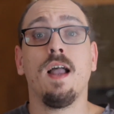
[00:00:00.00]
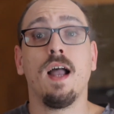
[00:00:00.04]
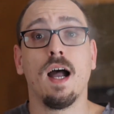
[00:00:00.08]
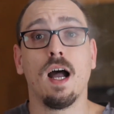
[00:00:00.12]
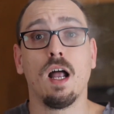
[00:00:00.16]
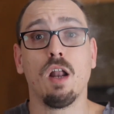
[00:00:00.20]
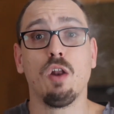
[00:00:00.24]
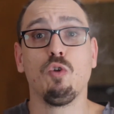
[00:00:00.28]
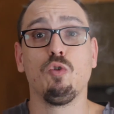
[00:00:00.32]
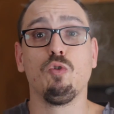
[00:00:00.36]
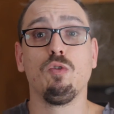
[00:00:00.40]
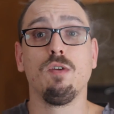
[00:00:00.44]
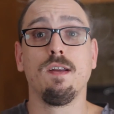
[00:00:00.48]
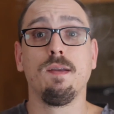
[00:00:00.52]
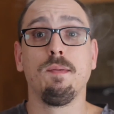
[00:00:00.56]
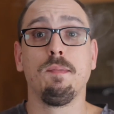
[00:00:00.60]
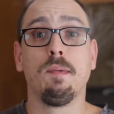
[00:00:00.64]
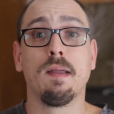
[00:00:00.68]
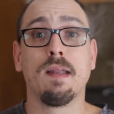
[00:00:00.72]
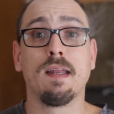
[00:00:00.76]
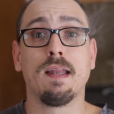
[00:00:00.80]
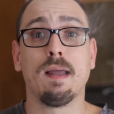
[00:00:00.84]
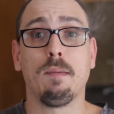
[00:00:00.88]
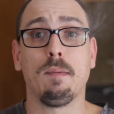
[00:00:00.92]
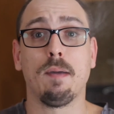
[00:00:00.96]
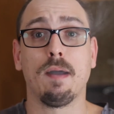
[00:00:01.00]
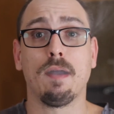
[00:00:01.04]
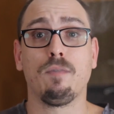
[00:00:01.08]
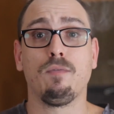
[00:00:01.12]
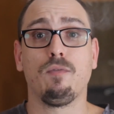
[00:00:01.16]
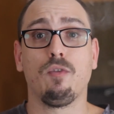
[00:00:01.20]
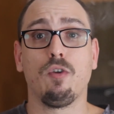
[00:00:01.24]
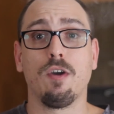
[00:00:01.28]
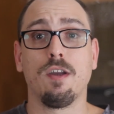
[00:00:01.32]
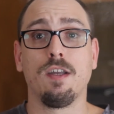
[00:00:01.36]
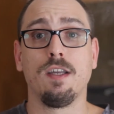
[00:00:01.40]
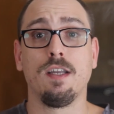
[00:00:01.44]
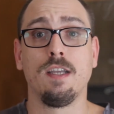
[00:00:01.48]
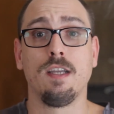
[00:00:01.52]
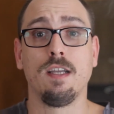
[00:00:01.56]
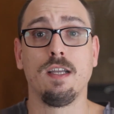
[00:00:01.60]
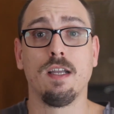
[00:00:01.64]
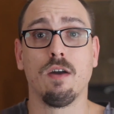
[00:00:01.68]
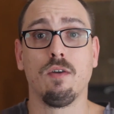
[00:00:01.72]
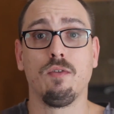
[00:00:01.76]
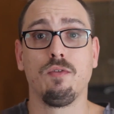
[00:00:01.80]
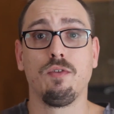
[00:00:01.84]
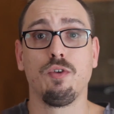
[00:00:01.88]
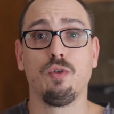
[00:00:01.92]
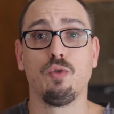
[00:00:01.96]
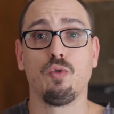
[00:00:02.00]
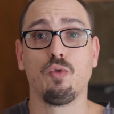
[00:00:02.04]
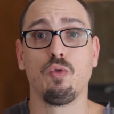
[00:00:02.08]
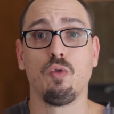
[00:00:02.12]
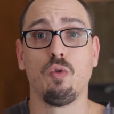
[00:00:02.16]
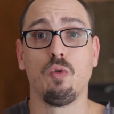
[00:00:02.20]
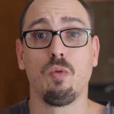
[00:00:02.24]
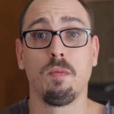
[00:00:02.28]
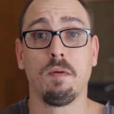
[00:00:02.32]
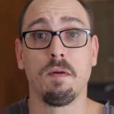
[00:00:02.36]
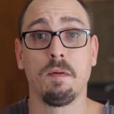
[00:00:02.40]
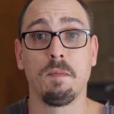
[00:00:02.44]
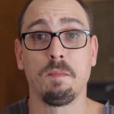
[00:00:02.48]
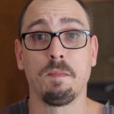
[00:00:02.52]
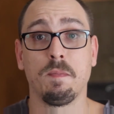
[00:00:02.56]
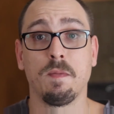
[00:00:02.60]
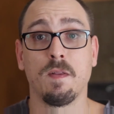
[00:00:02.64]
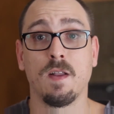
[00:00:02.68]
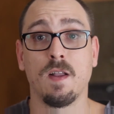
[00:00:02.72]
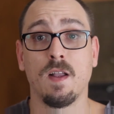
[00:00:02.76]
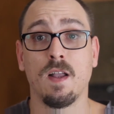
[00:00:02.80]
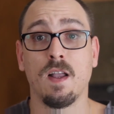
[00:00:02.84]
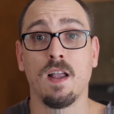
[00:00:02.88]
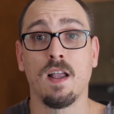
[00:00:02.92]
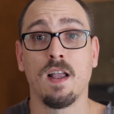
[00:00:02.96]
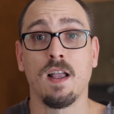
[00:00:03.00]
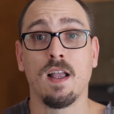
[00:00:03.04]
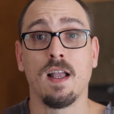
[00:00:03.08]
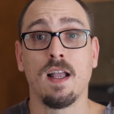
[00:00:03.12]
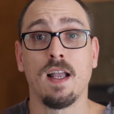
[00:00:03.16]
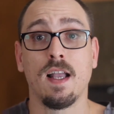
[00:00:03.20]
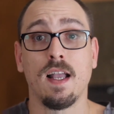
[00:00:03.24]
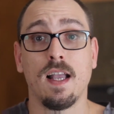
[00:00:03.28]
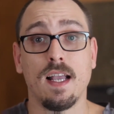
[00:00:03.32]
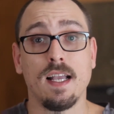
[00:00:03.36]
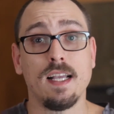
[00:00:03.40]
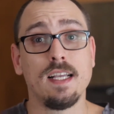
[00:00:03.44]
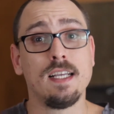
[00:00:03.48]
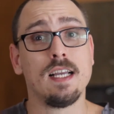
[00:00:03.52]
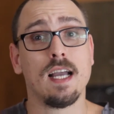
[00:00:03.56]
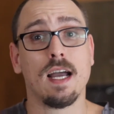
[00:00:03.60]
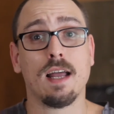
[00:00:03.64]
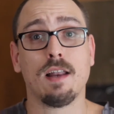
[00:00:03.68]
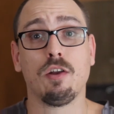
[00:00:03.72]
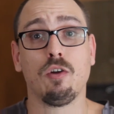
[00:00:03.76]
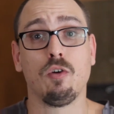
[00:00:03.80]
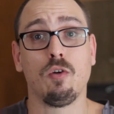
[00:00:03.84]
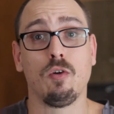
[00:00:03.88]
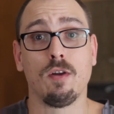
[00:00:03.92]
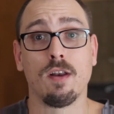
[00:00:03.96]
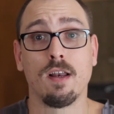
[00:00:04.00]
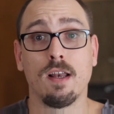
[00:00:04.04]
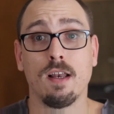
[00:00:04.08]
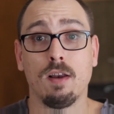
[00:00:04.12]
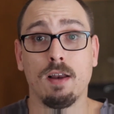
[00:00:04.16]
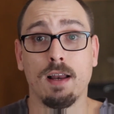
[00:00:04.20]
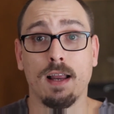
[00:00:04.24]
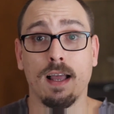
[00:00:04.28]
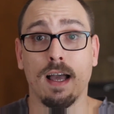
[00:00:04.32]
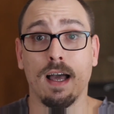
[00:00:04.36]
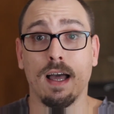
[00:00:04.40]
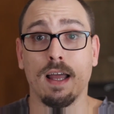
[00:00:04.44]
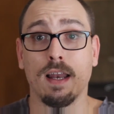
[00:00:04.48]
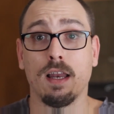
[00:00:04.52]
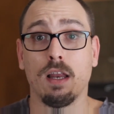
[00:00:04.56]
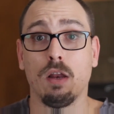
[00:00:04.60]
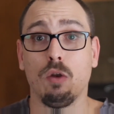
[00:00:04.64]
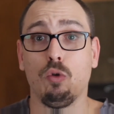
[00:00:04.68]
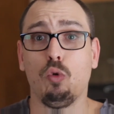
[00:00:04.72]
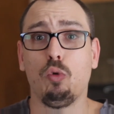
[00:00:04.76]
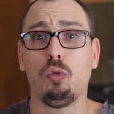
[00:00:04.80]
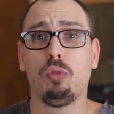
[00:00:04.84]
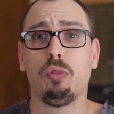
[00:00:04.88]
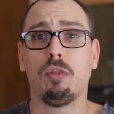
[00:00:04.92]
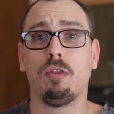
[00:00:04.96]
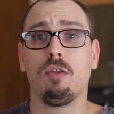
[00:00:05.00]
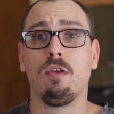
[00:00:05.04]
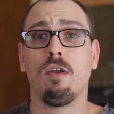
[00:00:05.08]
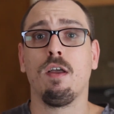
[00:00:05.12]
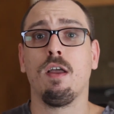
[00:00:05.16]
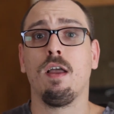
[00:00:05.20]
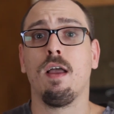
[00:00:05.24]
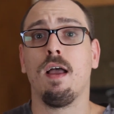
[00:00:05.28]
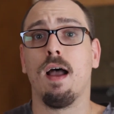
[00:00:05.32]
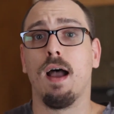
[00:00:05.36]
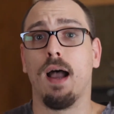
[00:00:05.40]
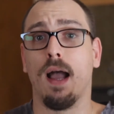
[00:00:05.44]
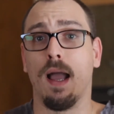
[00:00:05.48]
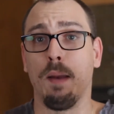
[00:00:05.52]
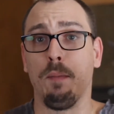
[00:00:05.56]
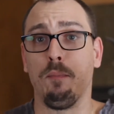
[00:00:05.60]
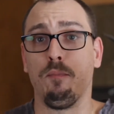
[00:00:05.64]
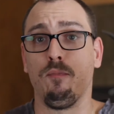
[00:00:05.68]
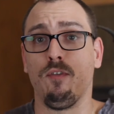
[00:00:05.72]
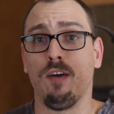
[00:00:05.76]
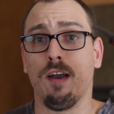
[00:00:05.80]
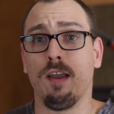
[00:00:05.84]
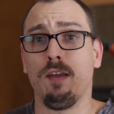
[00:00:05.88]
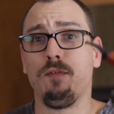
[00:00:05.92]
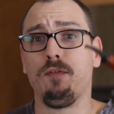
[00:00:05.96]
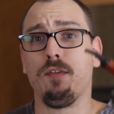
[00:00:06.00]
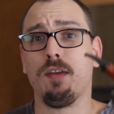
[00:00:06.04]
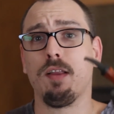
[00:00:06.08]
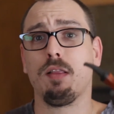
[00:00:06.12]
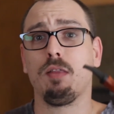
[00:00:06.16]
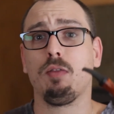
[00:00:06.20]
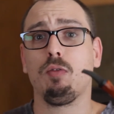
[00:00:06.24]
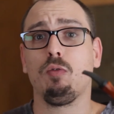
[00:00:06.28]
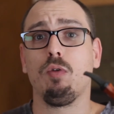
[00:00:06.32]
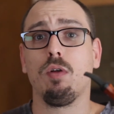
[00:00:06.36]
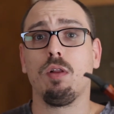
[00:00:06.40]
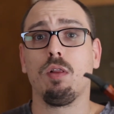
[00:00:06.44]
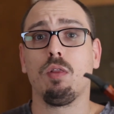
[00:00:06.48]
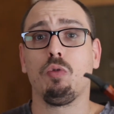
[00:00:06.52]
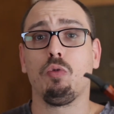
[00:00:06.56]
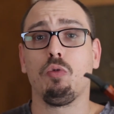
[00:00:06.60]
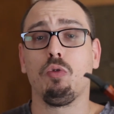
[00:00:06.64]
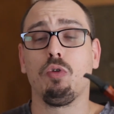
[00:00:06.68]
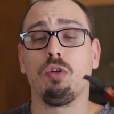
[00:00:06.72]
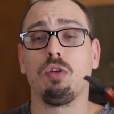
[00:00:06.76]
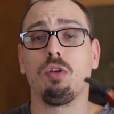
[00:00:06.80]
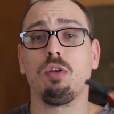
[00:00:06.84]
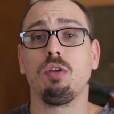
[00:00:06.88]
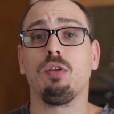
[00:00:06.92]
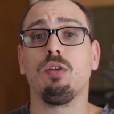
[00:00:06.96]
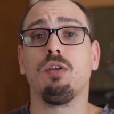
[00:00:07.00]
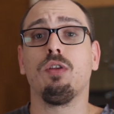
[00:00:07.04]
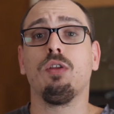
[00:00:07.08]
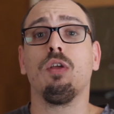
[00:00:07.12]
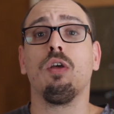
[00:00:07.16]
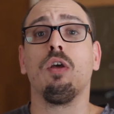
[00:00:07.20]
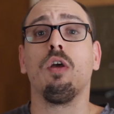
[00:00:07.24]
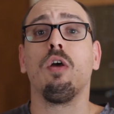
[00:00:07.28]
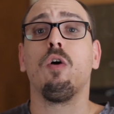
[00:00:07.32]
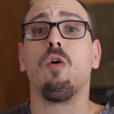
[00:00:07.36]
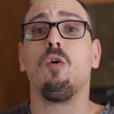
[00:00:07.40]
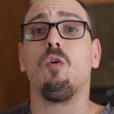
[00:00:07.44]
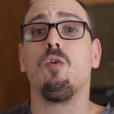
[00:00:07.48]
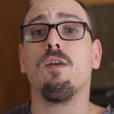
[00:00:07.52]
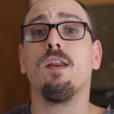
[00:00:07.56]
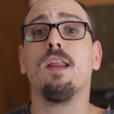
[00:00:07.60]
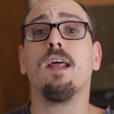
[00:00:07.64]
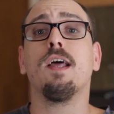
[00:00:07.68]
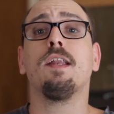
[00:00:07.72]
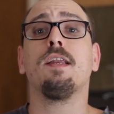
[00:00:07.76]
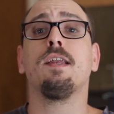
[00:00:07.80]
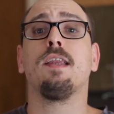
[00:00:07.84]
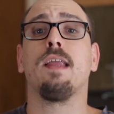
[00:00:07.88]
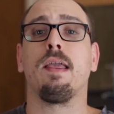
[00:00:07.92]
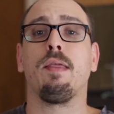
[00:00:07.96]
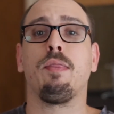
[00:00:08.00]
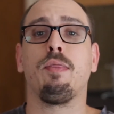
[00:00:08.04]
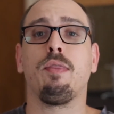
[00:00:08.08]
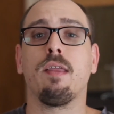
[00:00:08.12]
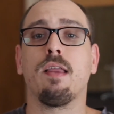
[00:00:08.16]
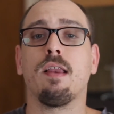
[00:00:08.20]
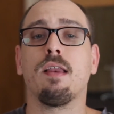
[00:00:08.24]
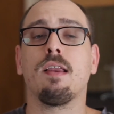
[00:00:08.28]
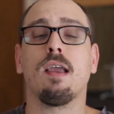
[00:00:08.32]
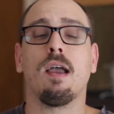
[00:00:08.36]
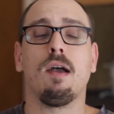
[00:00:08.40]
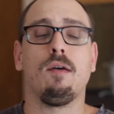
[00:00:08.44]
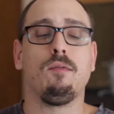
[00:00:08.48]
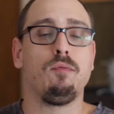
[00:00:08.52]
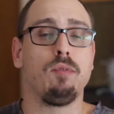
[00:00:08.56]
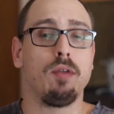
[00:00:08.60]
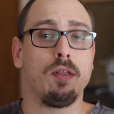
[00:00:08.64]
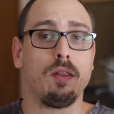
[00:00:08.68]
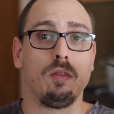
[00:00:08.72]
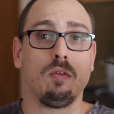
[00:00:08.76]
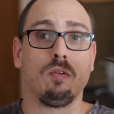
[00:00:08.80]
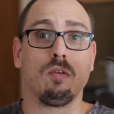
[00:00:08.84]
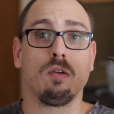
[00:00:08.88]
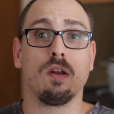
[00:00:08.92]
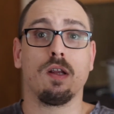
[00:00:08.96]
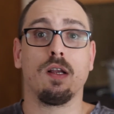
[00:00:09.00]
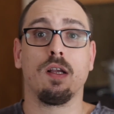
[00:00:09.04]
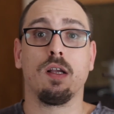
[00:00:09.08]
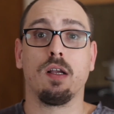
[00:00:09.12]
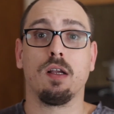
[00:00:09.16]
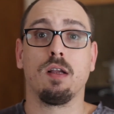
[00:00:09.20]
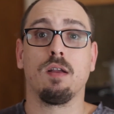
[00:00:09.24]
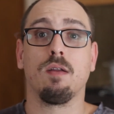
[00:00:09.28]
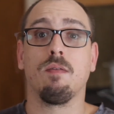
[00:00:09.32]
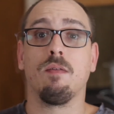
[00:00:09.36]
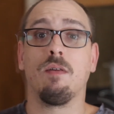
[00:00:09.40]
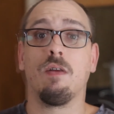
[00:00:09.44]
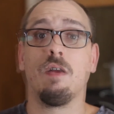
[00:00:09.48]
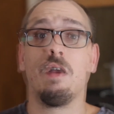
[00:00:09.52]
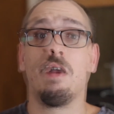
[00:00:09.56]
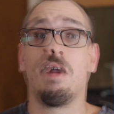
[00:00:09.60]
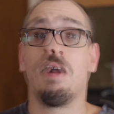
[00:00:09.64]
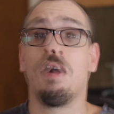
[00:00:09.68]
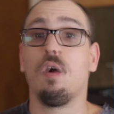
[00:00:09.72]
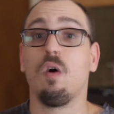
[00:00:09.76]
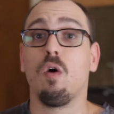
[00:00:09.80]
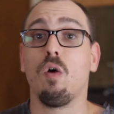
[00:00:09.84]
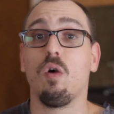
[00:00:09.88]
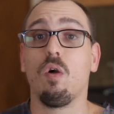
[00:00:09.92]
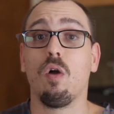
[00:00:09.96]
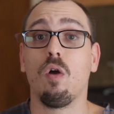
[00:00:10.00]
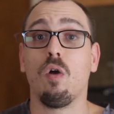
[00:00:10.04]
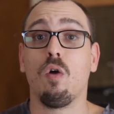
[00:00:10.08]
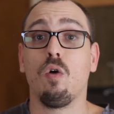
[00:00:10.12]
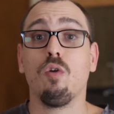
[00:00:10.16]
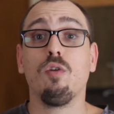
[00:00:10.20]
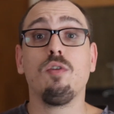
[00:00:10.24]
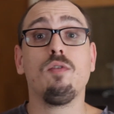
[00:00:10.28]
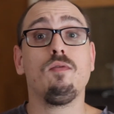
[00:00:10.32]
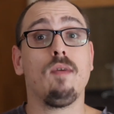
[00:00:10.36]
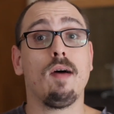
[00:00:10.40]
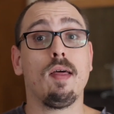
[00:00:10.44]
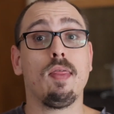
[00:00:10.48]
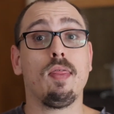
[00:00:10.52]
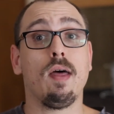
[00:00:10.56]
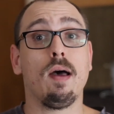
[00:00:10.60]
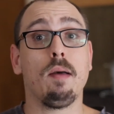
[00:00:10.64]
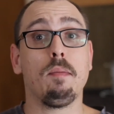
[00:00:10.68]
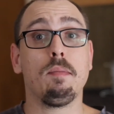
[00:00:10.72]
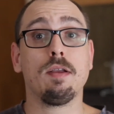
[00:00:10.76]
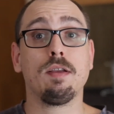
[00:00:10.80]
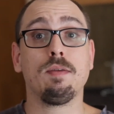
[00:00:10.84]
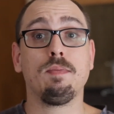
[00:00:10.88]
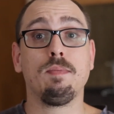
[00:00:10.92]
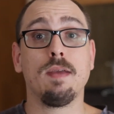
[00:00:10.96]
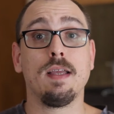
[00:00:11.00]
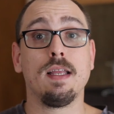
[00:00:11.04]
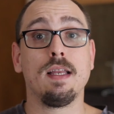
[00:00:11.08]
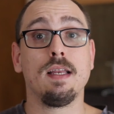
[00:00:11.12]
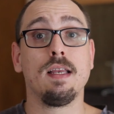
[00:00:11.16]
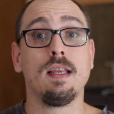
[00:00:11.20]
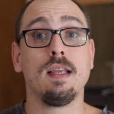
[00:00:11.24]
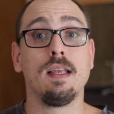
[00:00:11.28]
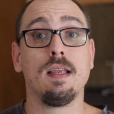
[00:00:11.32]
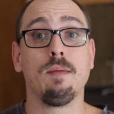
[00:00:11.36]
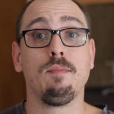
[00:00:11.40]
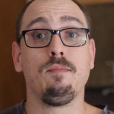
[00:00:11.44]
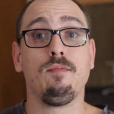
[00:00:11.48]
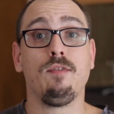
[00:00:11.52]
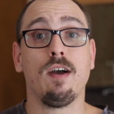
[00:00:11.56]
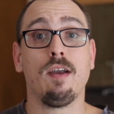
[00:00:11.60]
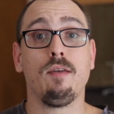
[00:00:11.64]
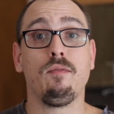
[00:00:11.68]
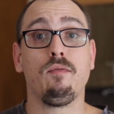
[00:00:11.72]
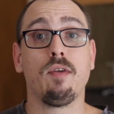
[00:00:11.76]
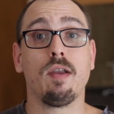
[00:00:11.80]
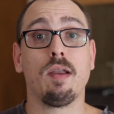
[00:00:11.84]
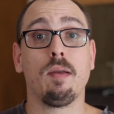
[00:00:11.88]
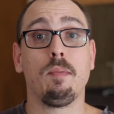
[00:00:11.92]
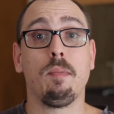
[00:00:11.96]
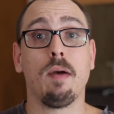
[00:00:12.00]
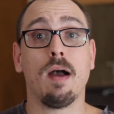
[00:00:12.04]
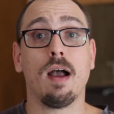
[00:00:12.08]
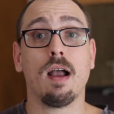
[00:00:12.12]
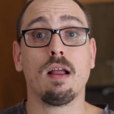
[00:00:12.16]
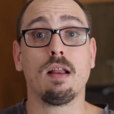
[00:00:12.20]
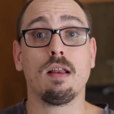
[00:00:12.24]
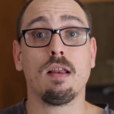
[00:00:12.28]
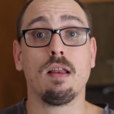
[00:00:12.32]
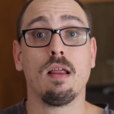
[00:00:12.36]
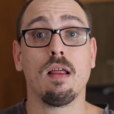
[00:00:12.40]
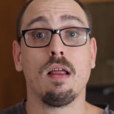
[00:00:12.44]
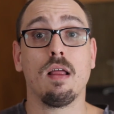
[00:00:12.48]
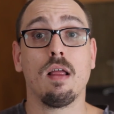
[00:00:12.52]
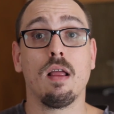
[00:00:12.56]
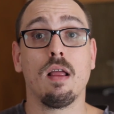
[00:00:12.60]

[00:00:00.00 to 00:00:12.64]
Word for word: Hallo liebe Tabakfreunde hier auf YouTube. Ich hatte heute gerade Lust, ein Pfeifchen zu entzünden und ein Tätzchen Kaffee zu trinken. Und was habe ich mir in die Pfeife gepackt?